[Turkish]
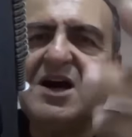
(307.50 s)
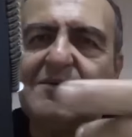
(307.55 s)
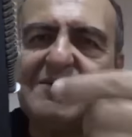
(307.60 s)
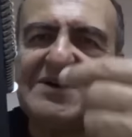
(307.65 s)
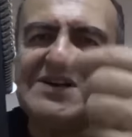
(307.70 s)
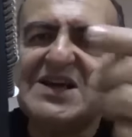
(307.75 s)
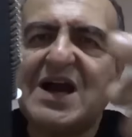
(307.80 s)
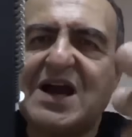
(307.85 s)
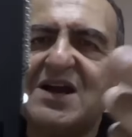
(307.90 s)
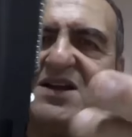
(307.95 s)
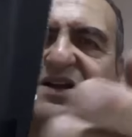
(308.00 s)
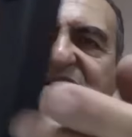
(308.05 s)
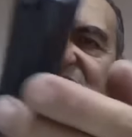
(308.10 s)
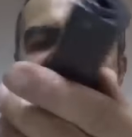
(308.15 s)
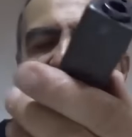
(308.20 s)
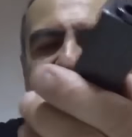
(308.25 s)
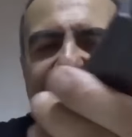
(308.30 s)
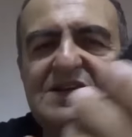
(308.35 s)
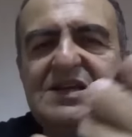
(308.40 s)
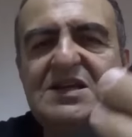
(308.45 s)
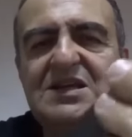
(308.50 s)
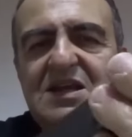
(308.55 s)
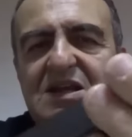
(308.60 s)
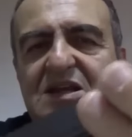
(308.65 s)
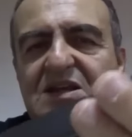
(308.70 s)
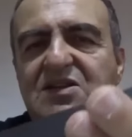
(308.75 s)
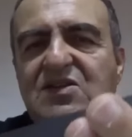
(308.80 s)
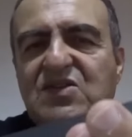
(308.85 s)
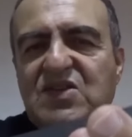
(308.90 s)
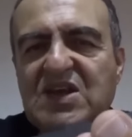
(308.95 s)
Ama yayları aynı
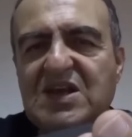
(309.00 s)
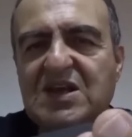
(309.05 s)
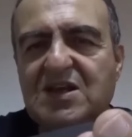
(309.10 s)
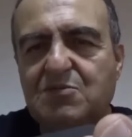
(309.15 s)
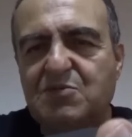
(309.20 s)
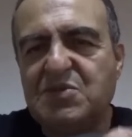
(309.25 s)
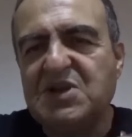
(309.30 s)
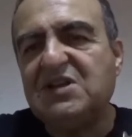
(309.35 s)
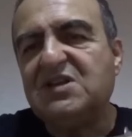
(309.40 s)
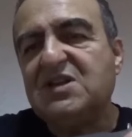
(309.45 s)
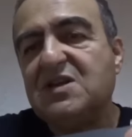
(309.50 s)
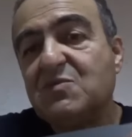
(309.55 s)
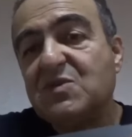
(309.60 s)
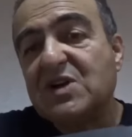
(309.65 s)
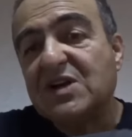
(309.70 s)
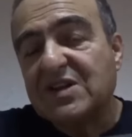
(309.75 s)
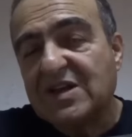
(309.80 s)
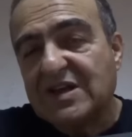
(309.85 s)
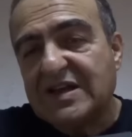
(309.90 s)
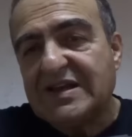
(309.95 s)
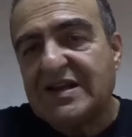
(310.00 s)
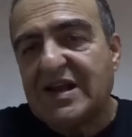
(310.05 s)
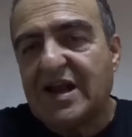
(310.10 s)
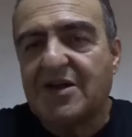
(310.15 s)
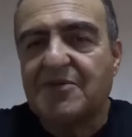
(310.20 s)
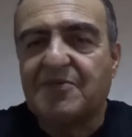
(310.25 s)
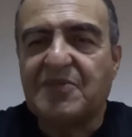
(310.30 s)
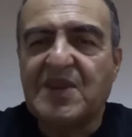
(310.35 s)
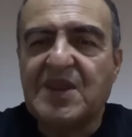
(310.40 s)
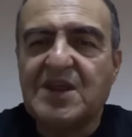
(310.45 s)
değil bildiğim kadarıyla.
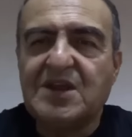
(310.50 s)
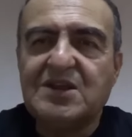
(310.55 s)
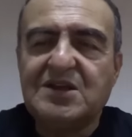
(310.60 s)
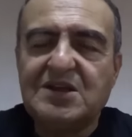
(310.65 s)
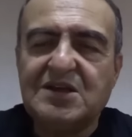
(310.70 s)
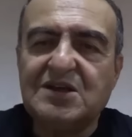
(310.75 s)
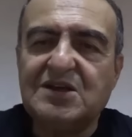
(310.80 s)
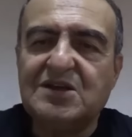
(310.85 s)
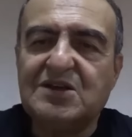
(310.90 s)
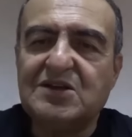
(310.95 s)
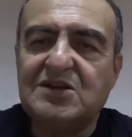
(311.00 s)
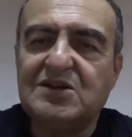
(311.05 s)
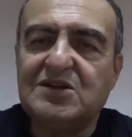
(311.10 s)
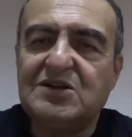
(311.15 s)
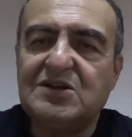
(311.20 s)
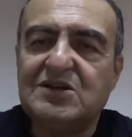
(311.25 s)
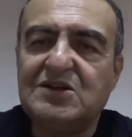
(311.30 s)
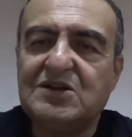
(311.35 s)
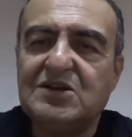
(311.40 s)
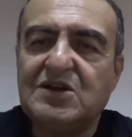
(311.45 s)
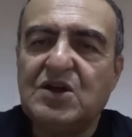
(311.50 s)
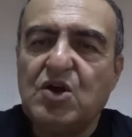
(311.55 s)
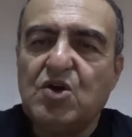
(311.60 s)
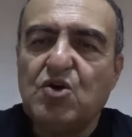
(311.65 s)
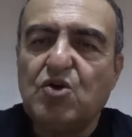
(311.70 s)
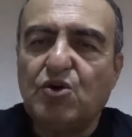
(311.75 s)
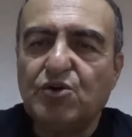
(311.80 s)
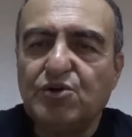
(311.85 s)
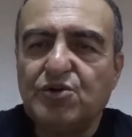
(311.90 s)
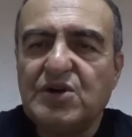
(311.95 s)
E,
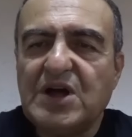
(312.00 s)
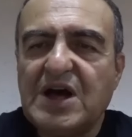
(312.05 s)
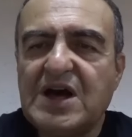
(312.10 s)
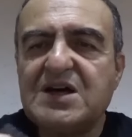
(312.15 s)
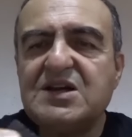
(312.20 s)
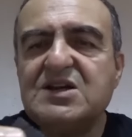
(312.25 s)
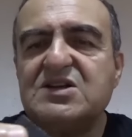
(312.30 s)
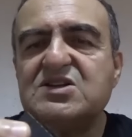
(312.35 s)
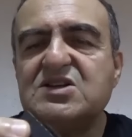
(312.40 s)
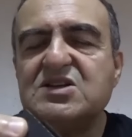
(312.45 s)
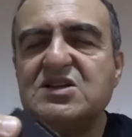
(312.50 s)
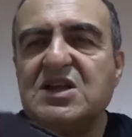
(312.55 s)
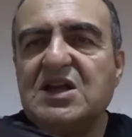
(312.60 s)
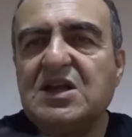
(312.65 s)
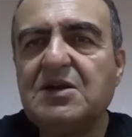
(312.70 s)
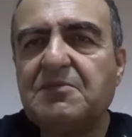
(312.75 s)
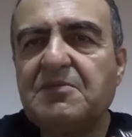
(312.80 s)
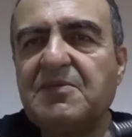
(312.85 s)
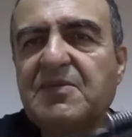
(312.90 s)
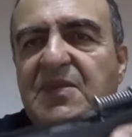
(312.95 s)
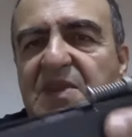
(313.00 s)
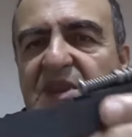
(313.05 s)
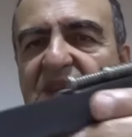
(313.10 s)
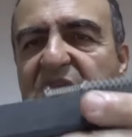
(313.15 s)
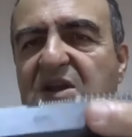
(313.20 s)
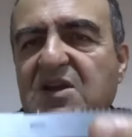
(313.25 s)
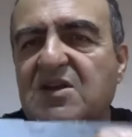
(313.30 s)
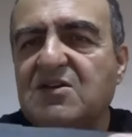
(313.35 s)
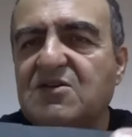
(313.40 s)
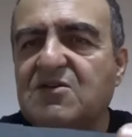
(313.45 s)
onun haricinde
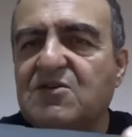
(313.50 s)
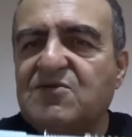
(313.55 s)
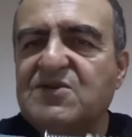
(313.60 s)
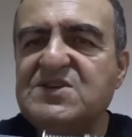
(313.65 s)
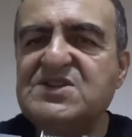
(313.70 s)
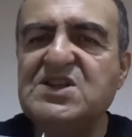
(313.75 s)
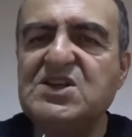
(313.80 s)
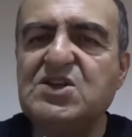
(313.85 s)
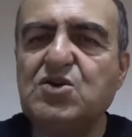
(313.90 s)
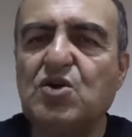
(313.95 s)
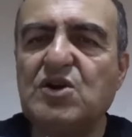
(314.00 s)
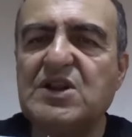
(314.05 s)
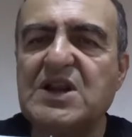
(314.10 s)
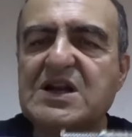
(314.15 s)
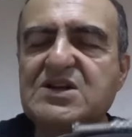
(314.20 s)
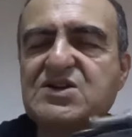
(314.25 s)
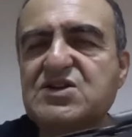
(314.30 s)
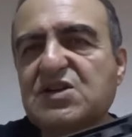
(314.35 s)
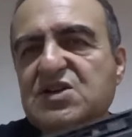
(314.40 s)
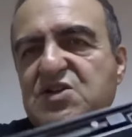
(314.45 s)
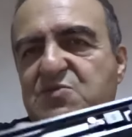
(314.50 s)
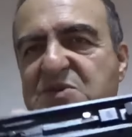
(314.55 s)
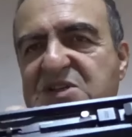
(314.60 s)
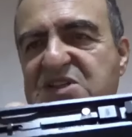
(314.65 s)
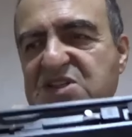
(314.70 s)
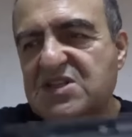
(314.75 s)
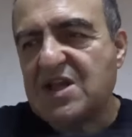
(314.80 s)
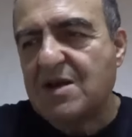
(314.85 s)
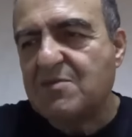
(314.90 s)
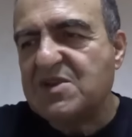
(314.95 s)
fiziki olarak çalışma
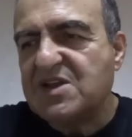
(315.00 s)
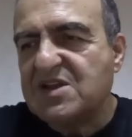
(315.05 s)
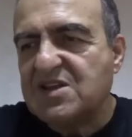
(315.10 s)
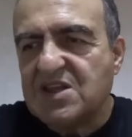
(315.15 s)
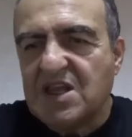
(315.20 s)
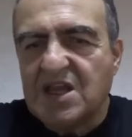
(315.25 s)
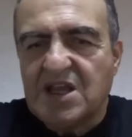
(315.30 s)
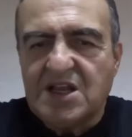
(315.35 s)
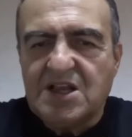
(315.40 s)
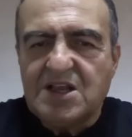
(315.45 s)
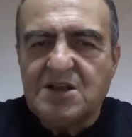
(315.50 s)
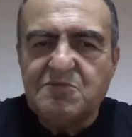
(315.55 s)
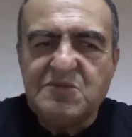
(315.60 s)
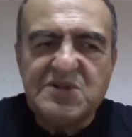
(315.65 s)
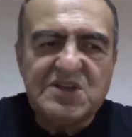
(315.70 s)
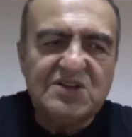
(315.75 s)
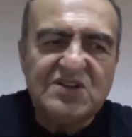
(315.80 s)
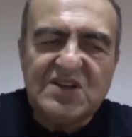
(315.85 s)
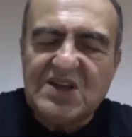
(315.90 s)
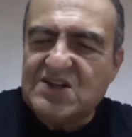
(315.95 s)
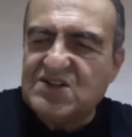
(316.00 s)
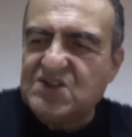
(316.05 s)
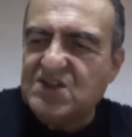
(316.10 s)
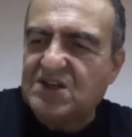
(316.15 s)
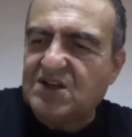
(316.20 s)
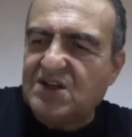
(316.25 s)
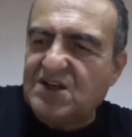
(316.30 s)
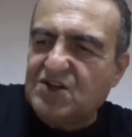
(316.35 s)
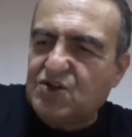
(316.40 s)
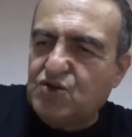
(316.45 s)
sistemlerinde bir
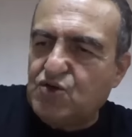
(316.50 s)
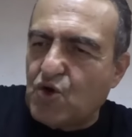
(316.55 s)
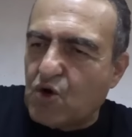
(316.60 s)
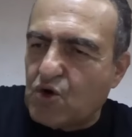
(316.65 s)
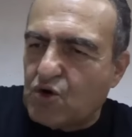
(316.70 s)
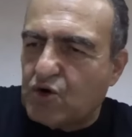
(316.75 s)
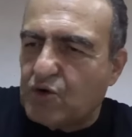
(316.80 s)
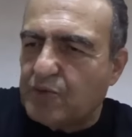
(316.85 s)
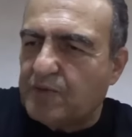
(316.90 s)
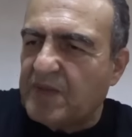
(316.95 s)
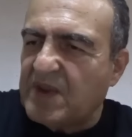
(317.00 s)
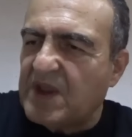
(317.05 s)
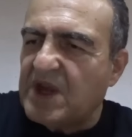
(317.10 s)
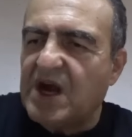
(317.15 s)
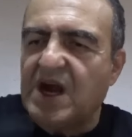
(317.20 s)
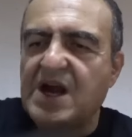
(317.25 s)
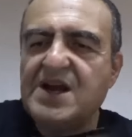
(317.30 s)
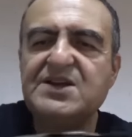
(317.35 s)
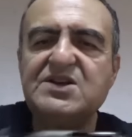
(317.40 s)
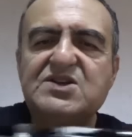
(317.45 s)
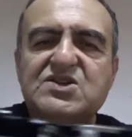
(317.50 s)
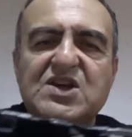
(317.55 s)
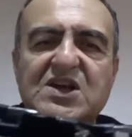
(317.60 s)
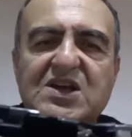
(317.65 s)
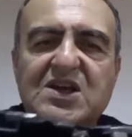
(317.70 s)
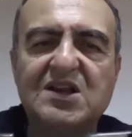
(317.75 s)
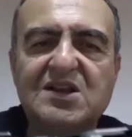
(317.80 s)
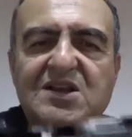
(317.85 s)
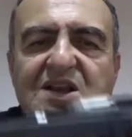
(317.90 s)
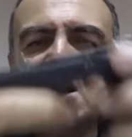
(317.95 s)
değişiklik yok. Aynı
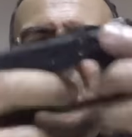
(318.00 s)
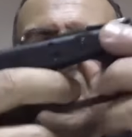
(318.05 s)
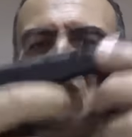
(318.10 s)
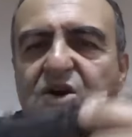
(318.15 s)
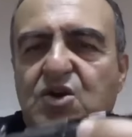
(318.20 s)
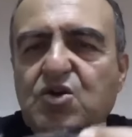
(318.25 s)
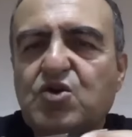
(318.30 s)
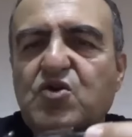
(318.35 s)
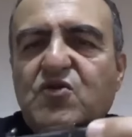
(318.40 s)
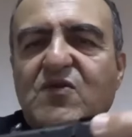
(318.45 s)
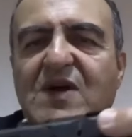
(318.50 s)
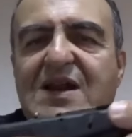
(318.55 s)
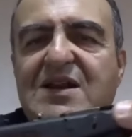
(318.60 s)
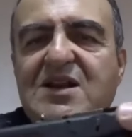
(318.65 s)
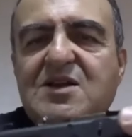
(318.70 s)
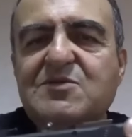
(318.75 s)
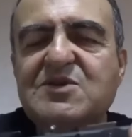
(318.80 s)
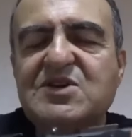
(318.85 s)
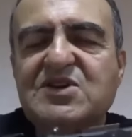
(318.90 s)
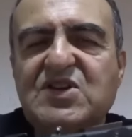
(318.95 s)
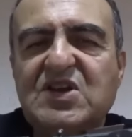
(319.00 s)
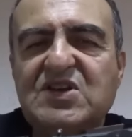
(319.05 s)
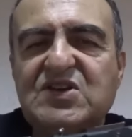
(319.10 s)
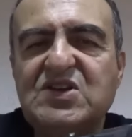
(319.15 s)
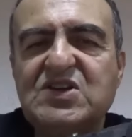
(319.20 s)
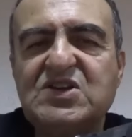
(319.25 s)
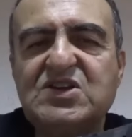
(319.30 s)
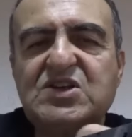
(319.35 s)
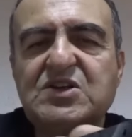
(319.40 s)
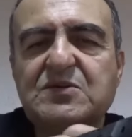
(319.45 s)
şekilde güvenli bir
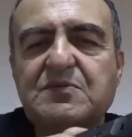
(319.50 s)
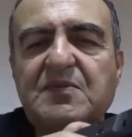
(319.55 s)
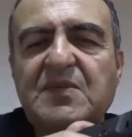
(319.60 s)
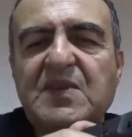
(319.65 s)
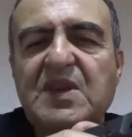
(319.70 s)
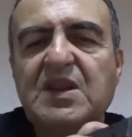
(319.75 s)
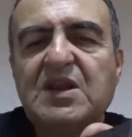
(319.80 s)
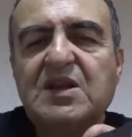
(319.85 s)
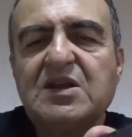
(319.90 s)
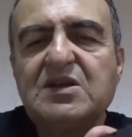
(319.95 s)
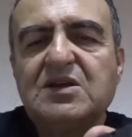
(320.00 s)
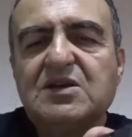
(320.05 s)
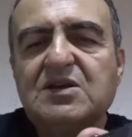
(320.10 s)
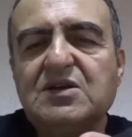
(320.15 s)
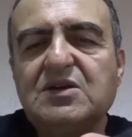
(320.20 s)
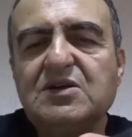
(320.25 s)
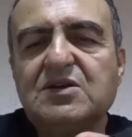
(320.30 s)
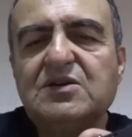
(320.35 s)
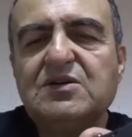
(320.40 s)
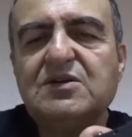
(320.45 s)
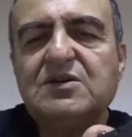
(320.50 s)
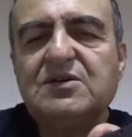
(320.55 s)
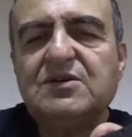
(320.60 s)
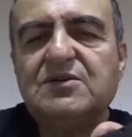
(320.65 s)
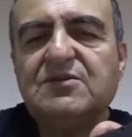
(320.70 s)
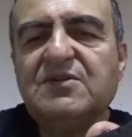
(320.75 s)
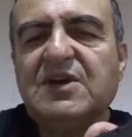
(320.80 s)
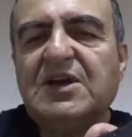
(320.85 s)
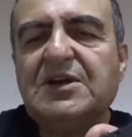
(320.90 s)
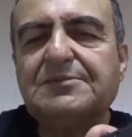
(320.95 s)
tetik e,
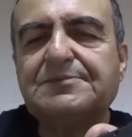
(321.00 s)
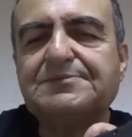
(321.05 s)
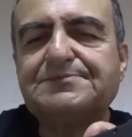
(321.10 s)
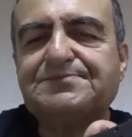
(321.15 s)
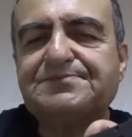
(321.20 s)
ve